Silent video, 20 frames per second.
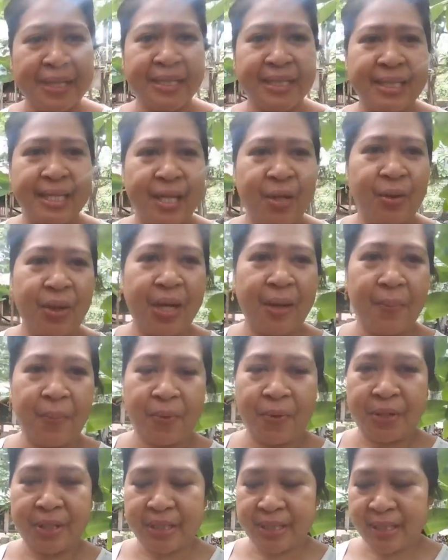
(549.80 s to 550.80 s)
ni Lola
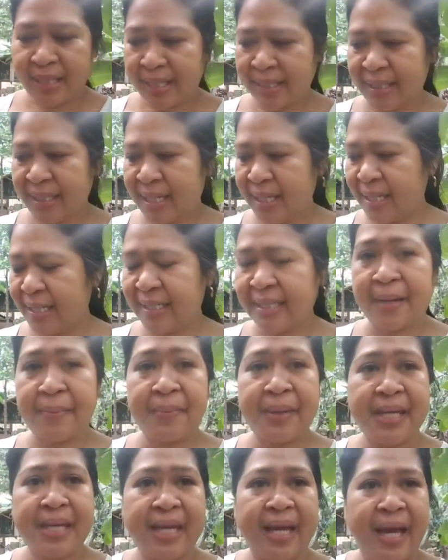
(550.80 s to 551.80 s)
Pors kasi sabi
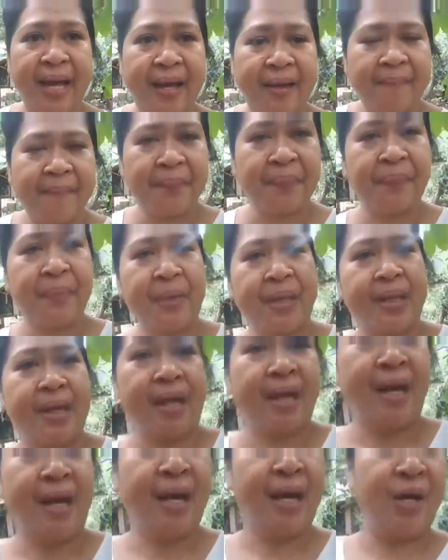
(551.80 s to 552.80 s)
niya
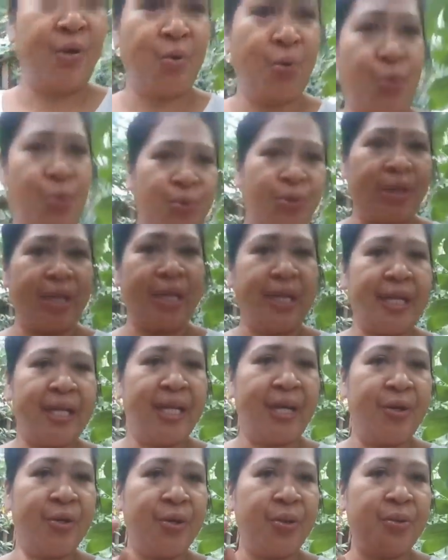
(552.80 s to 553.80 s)
uh, kukunin na daw
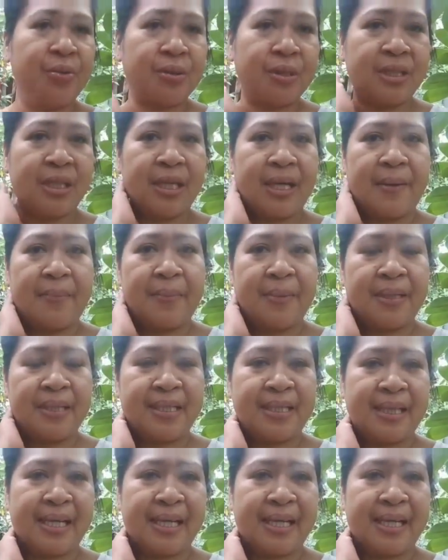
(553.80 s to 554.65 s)
yung singkamas.